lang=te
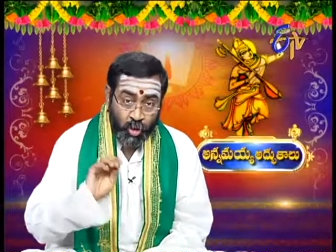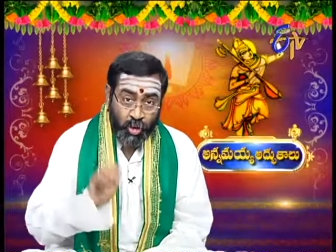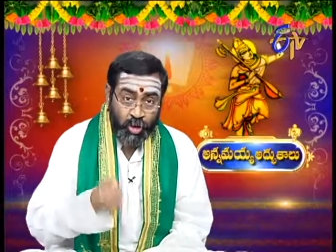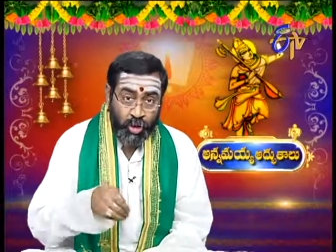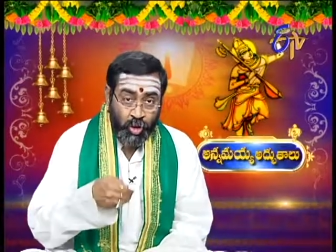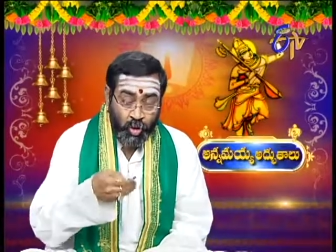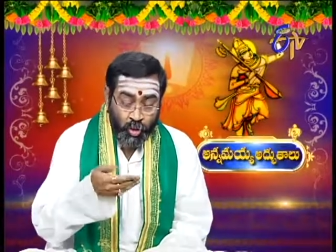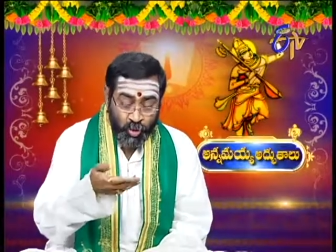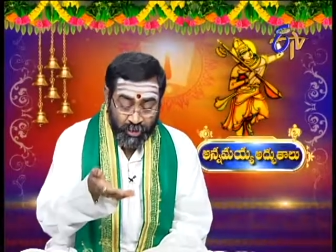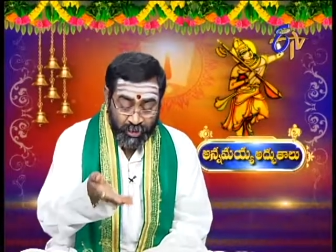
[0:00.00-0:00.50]

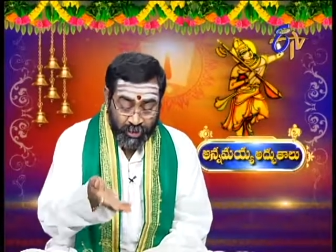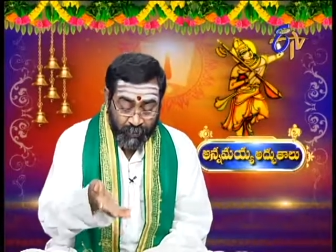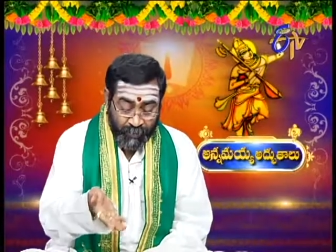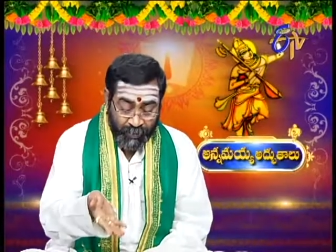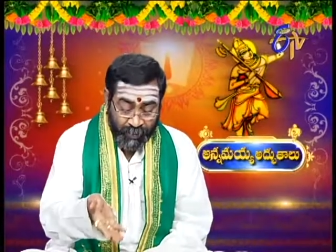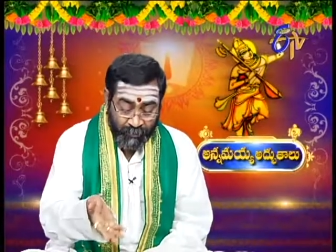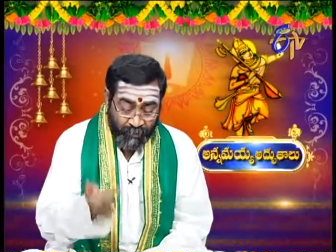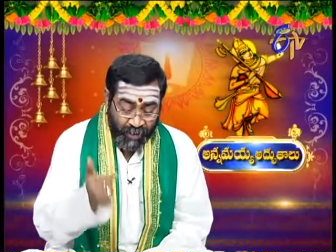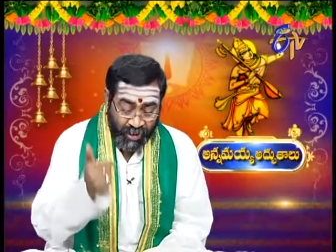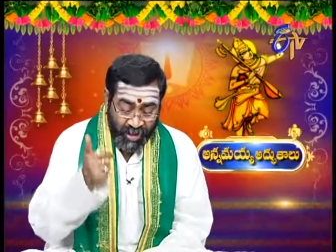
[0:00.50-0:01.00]
దొనలోని
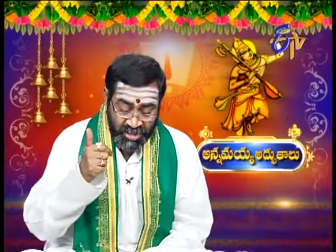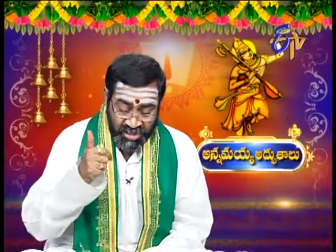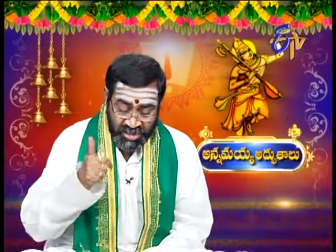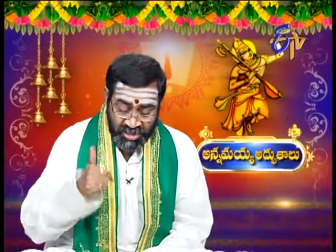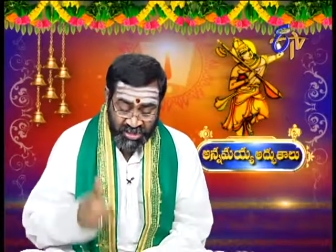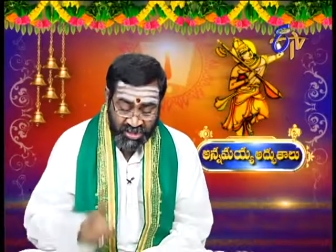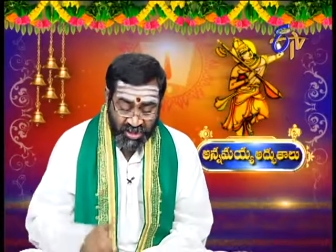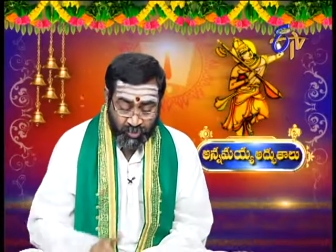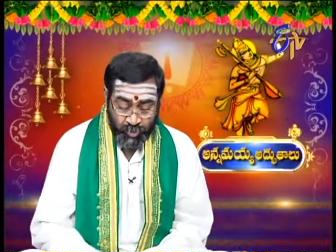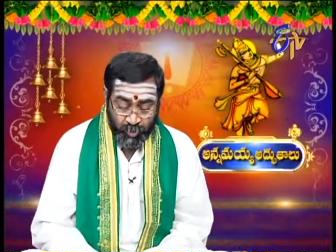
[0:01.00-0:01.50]

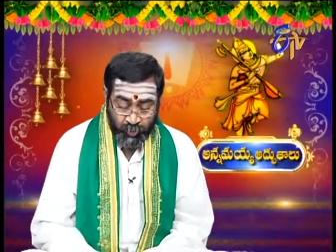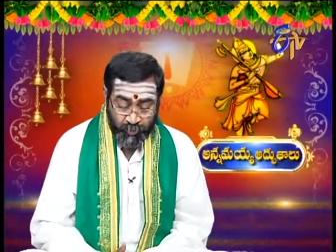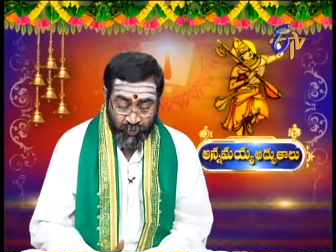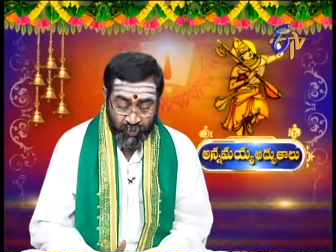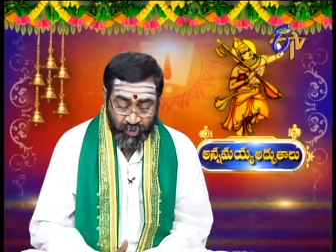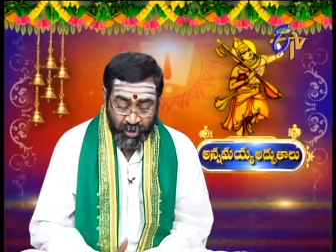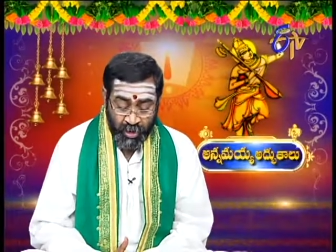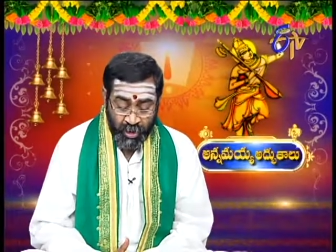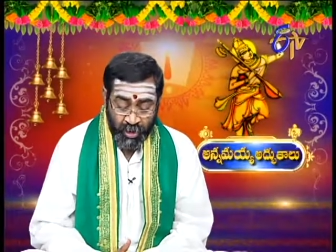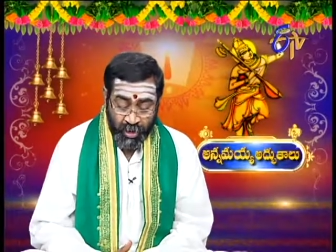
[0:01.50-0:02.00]
బ్రహ్మాస్త్రము
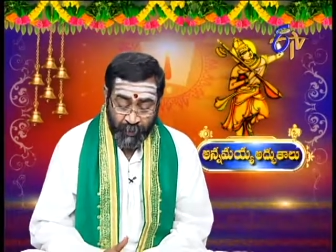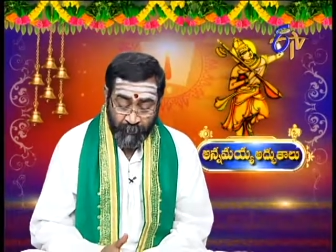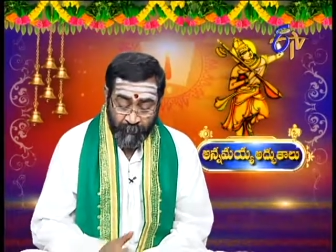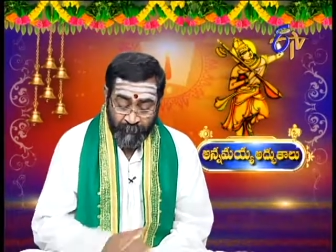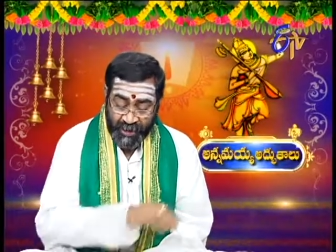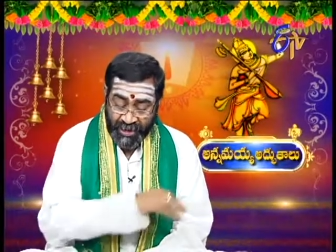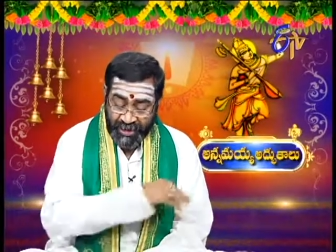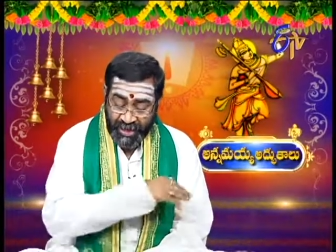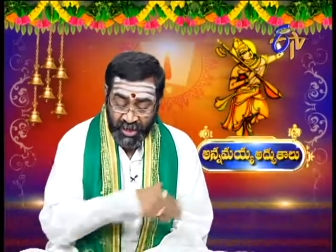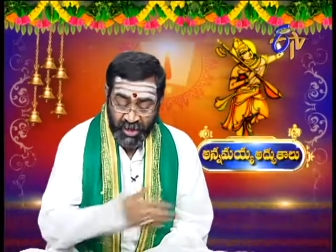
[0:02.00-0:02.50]

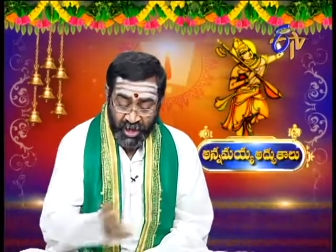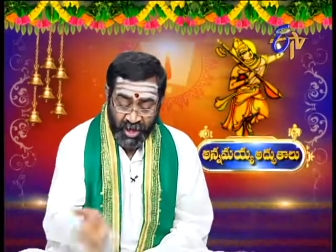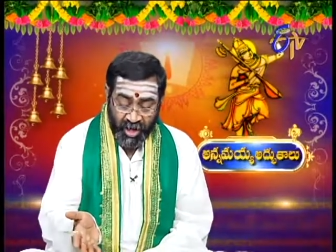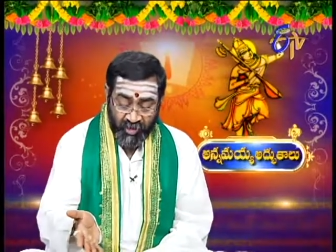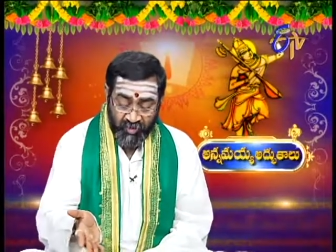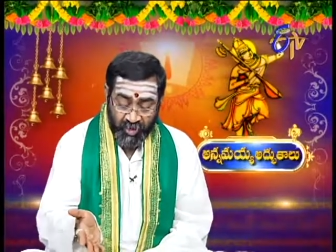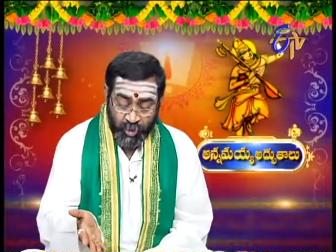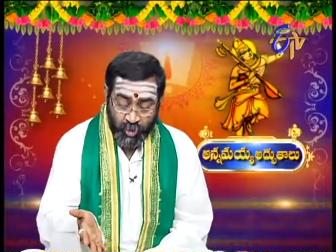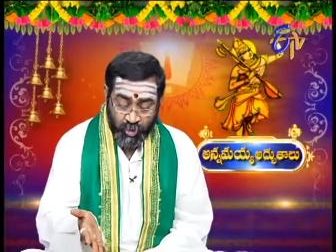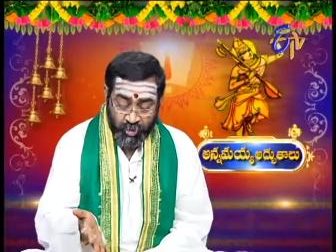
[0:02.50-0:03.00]

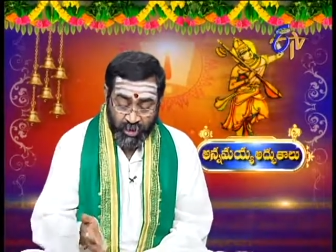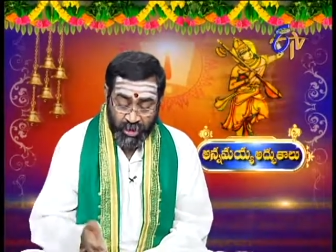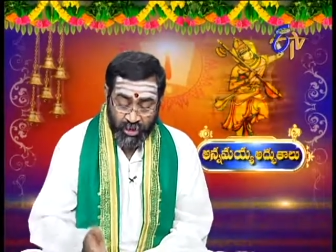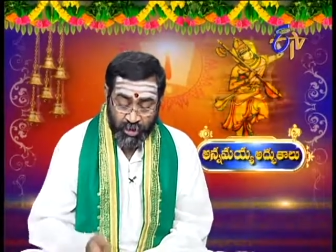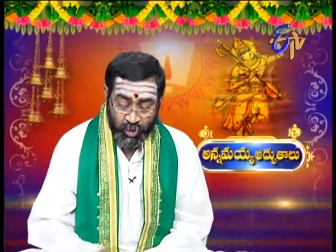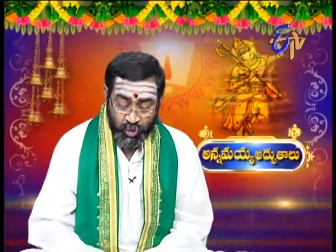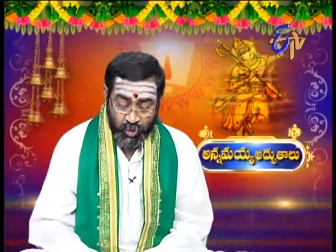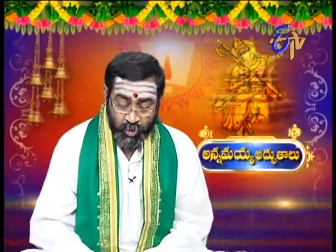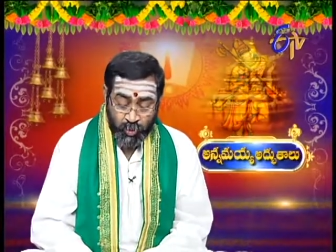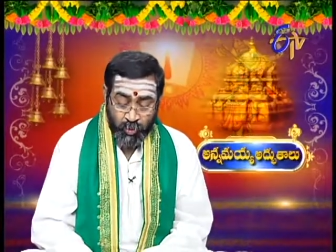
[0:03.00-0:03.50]
పడిరావణు
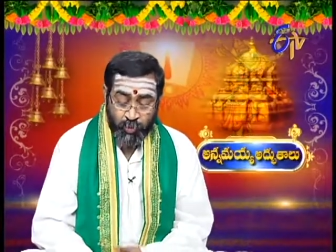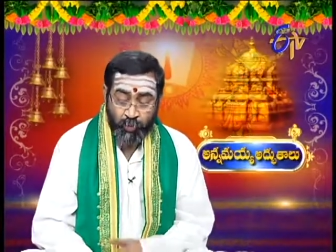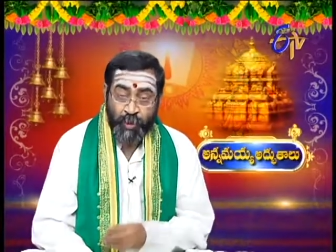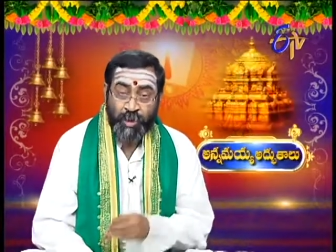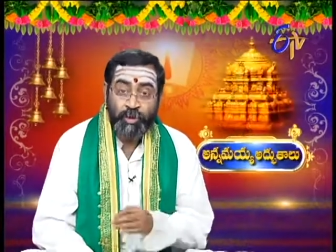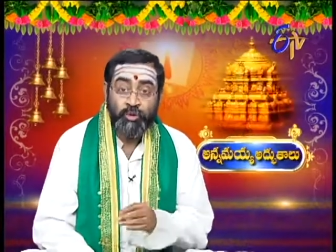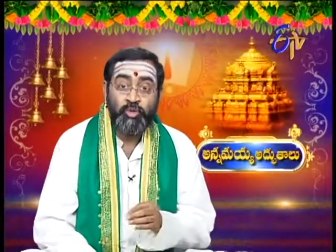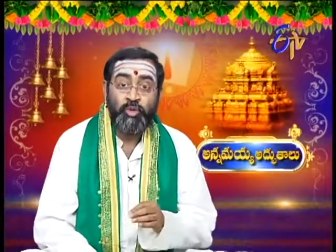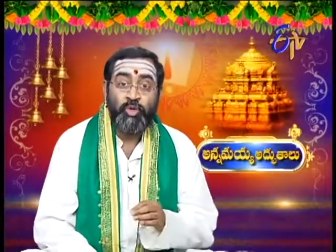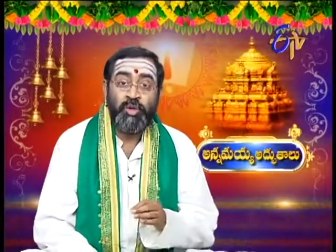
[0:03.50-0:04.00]
తలలు
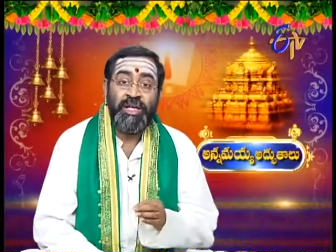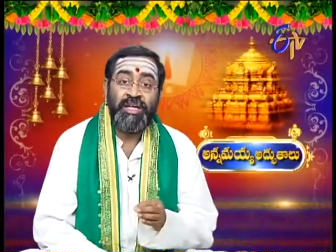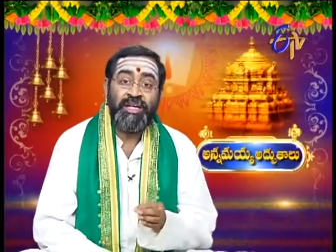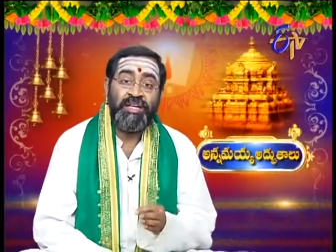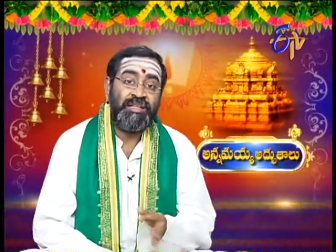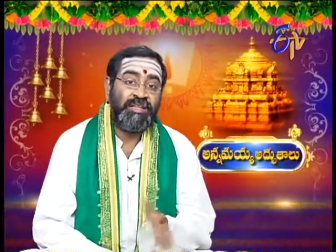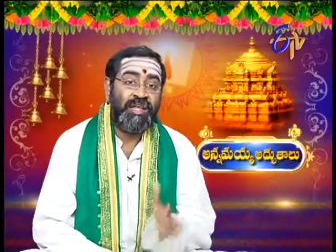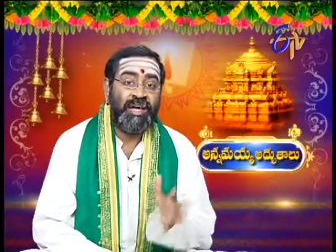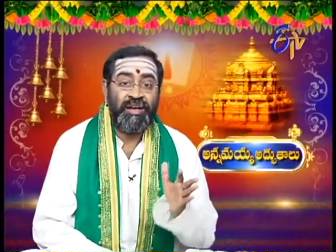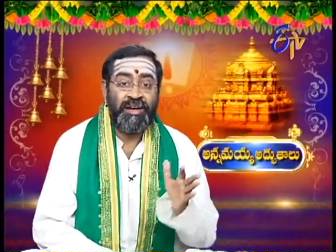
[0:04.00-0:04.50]

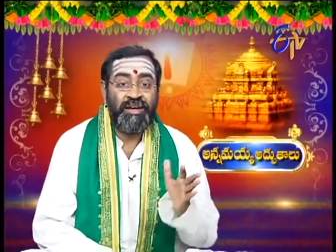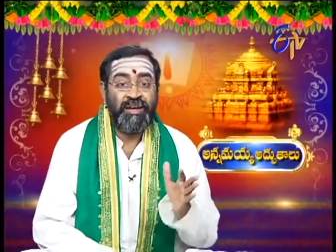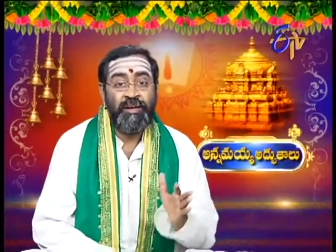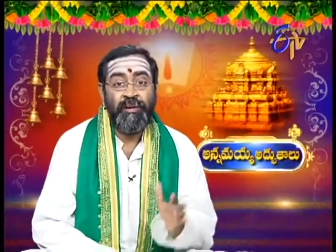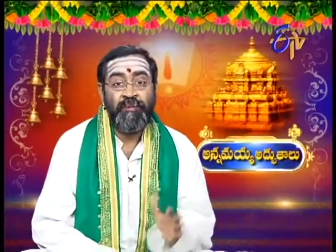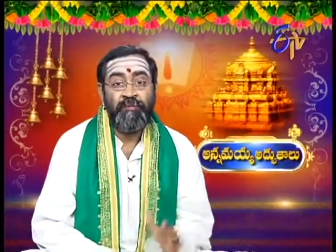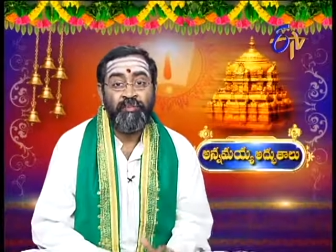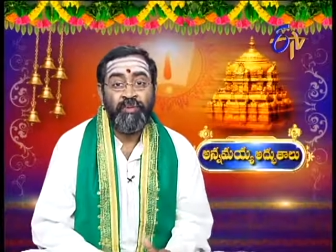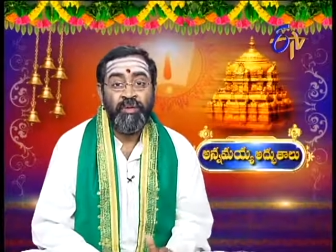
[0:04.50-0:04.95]
పంక్తులయి ధరణి